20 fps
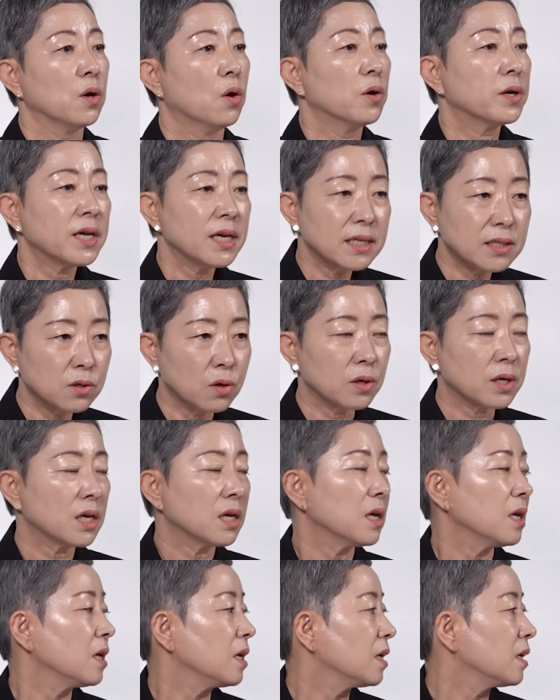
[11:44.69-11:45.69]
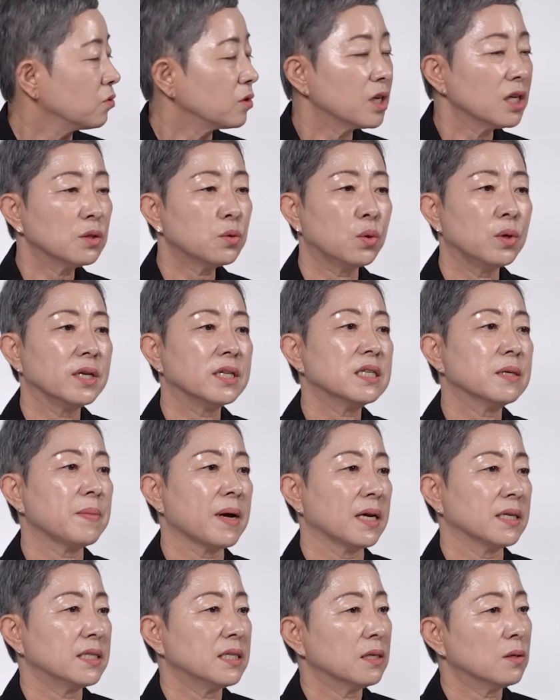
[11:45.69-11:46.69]
여기저기 눈길 돌리지
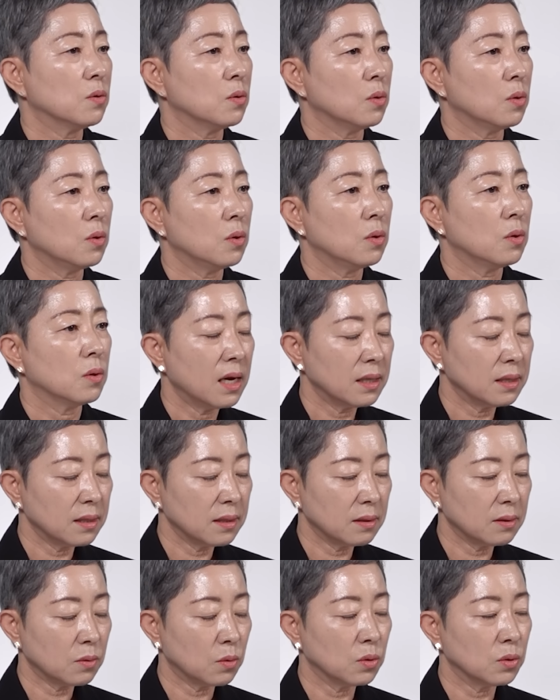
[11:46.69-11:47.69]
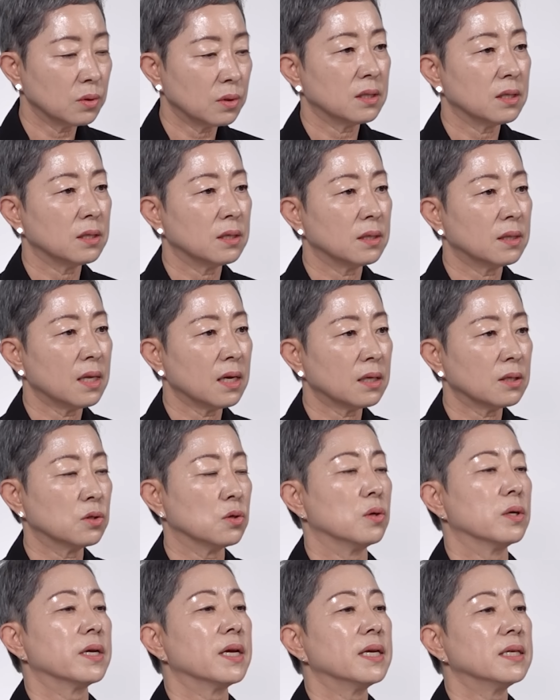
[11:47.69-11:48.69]
마시고 한 곳을 딱
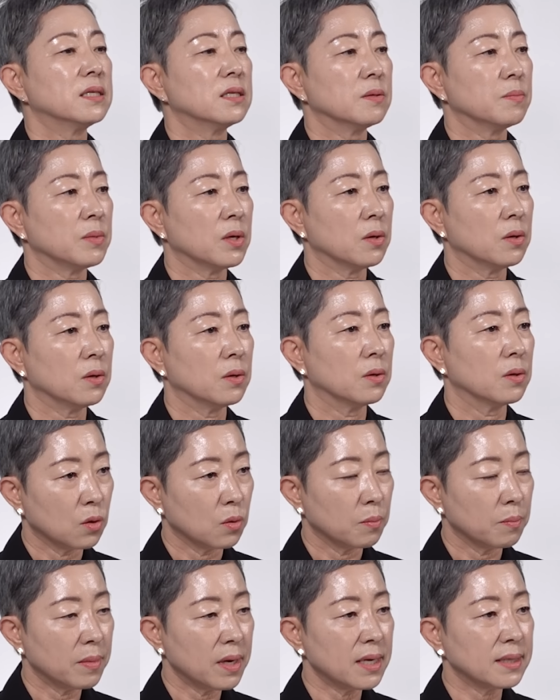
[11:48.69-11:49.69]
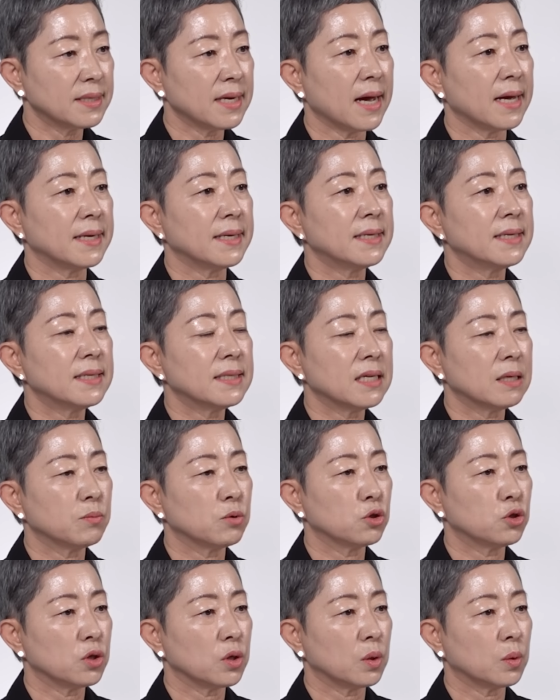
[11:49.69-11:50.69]
정했으면 정말 자리를
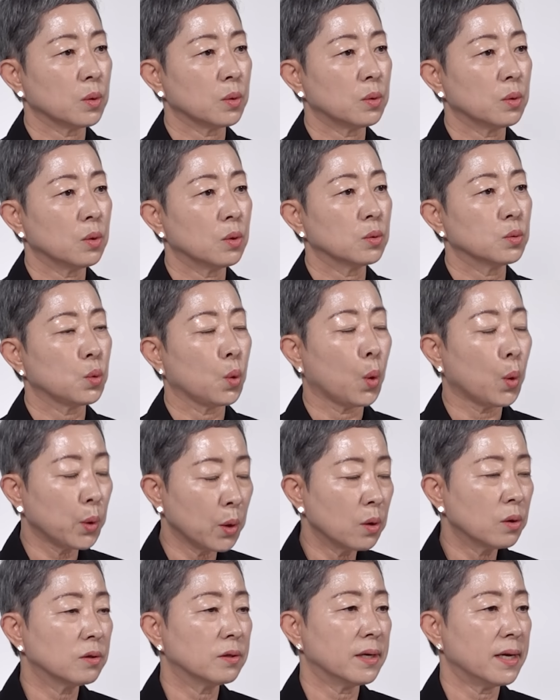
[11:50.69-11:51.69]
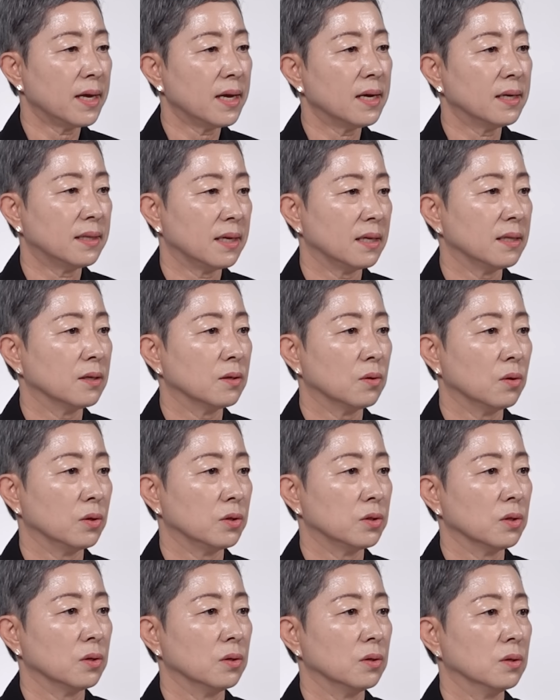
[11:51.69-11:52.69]
잡을 수 있도록 노력을 해야 되는
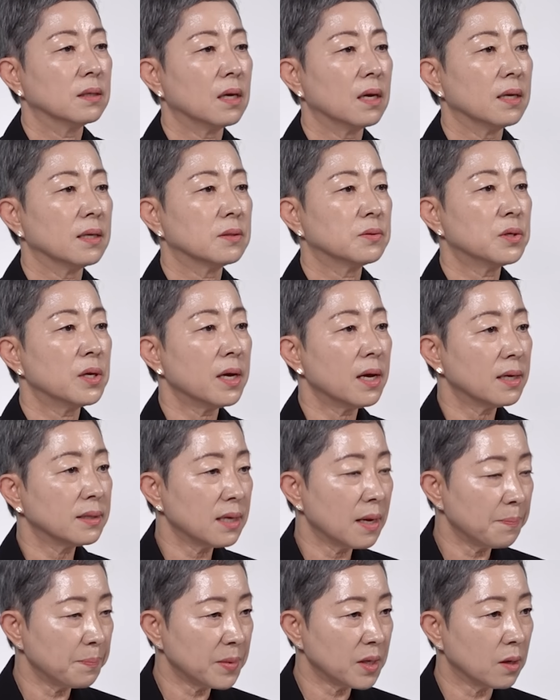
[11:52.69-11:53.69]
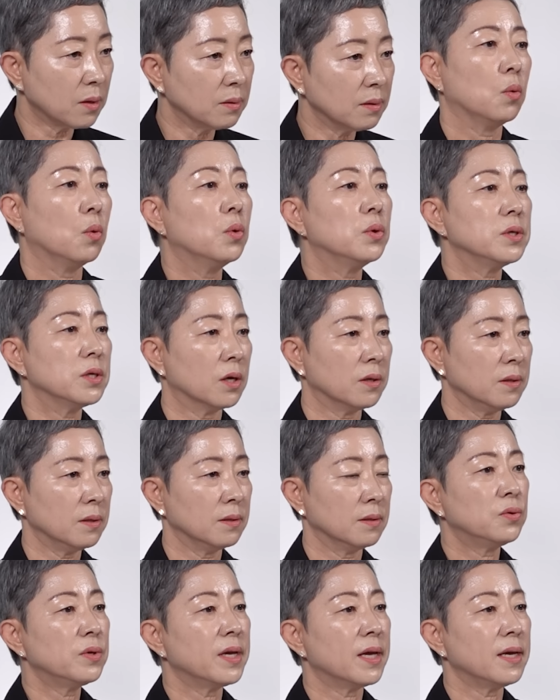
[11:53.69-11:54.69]
거죠. 그게 최하 3년, 5년
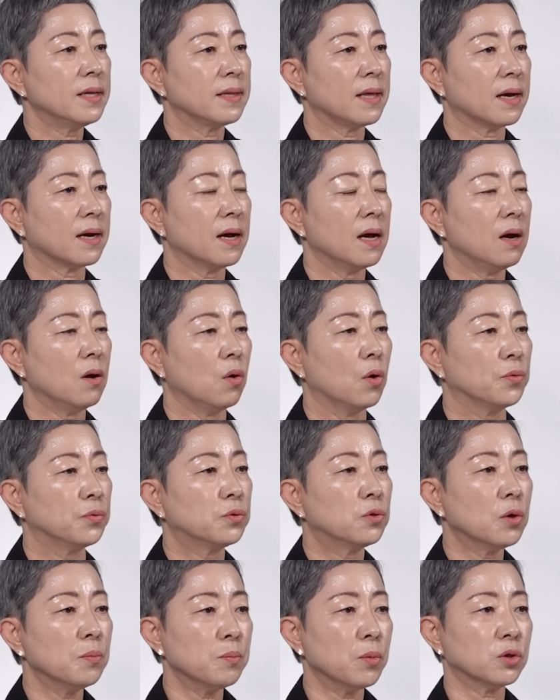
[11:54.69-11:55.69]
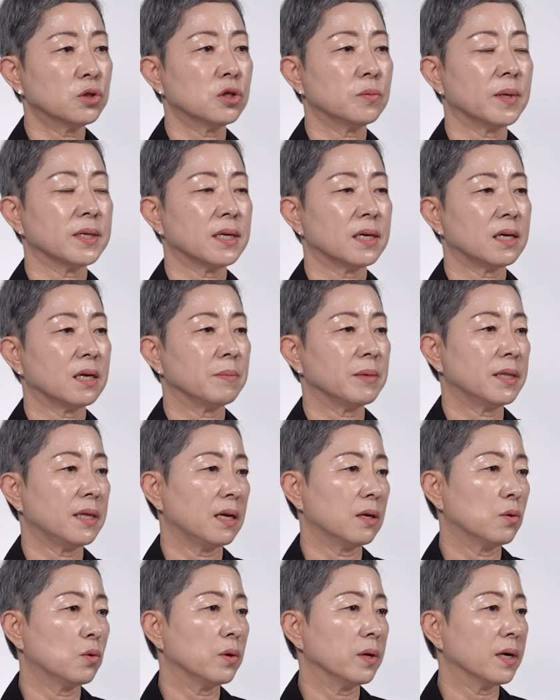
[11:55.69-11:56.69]
후에 내가 어떤 모습의 사람이
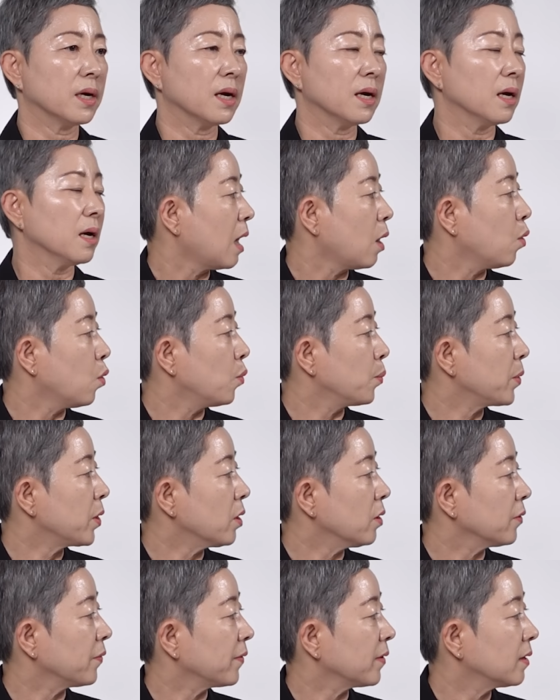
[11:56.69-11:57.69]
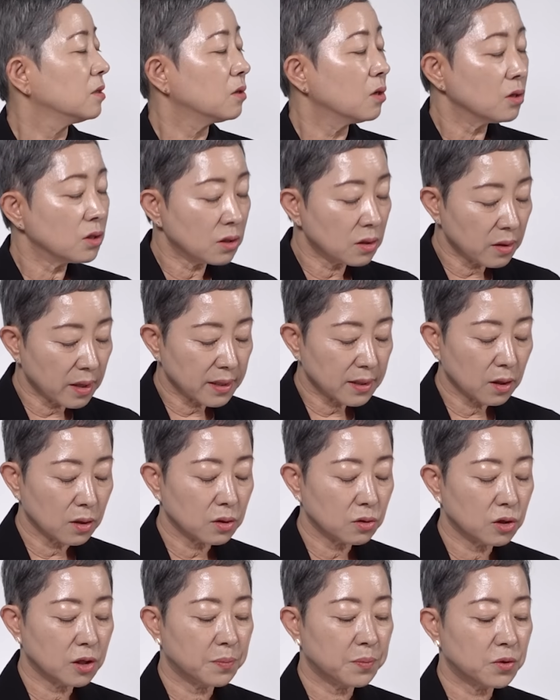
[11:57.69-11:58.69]
될 거야가 나오면 그것을
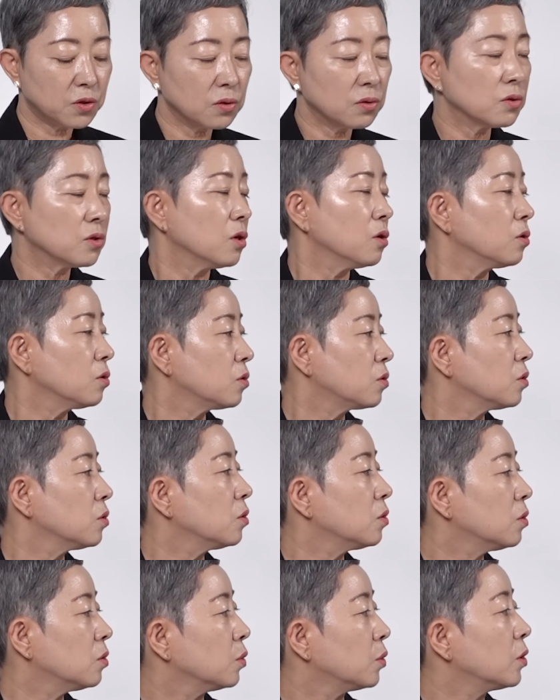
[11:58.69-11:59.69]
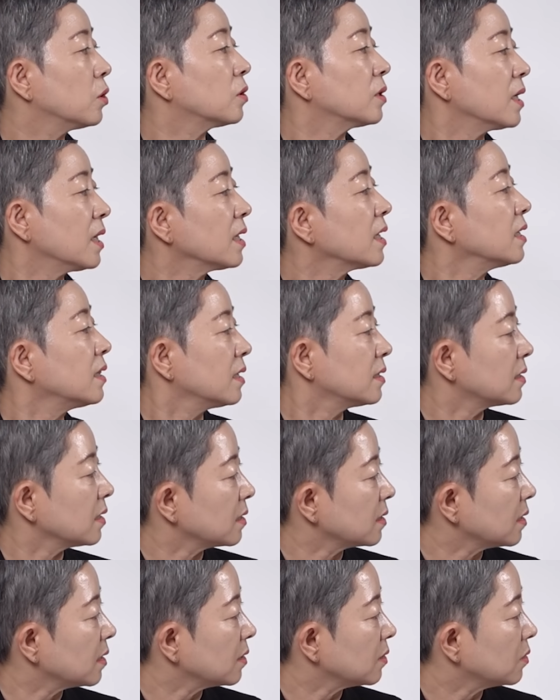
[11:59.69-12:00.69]
해서 집중적으로 노력을 하게
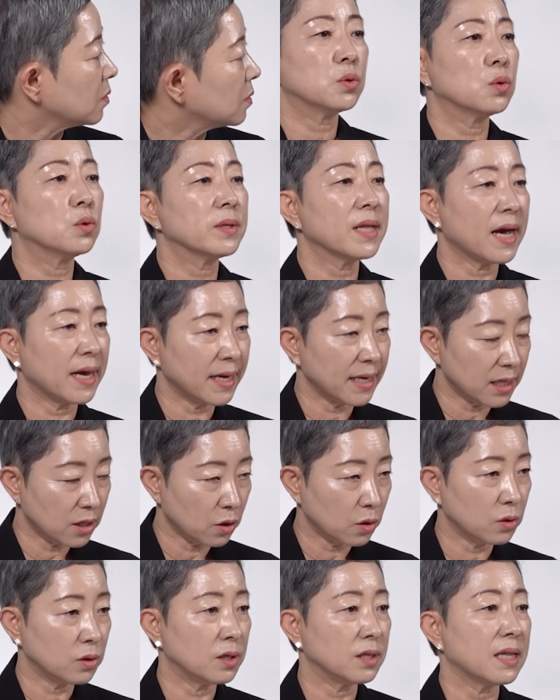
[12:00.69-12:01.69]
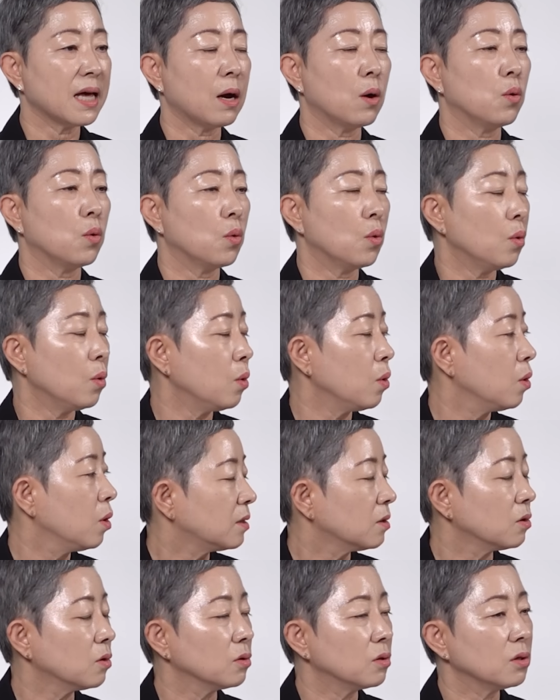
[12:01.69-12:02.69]
되잖아요. 좋은 아이디어들이 나오고
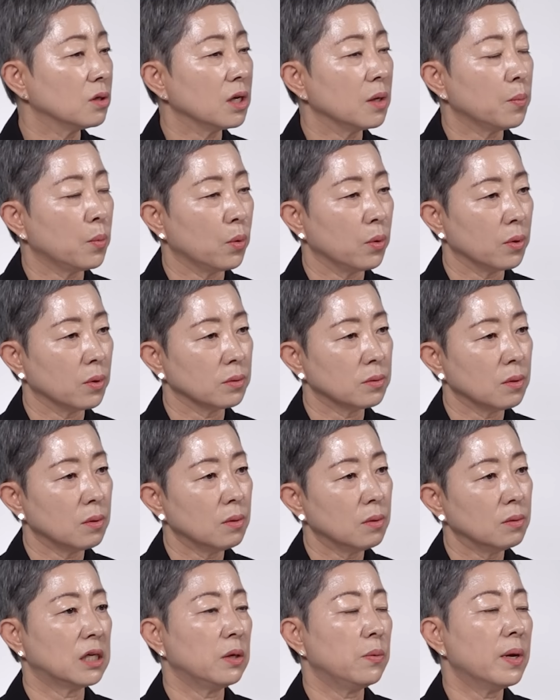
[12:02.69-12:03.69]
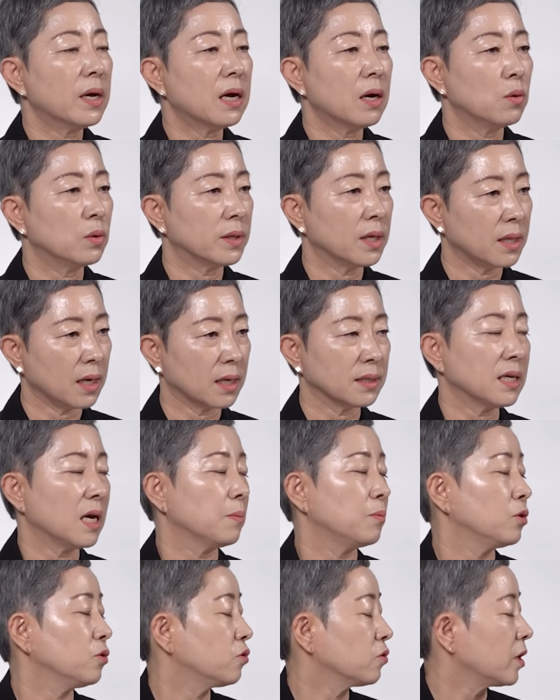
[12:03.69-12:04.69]
이런 것들이 모여서 기회가 올 때 내가
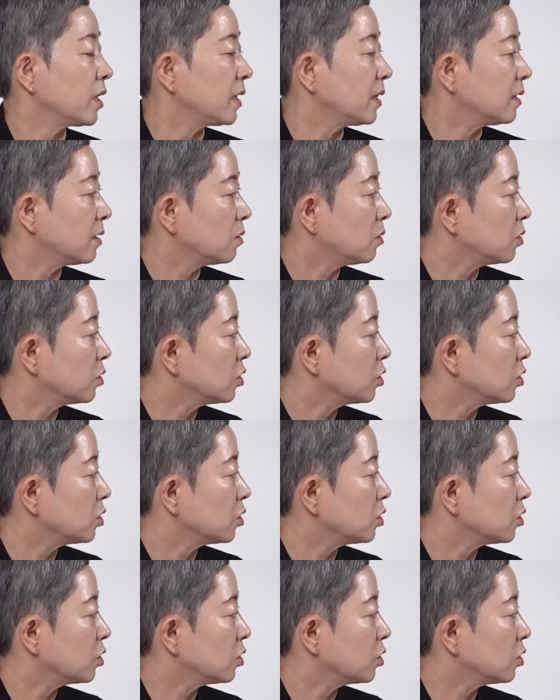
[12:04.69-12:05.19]
잡을 수가 있는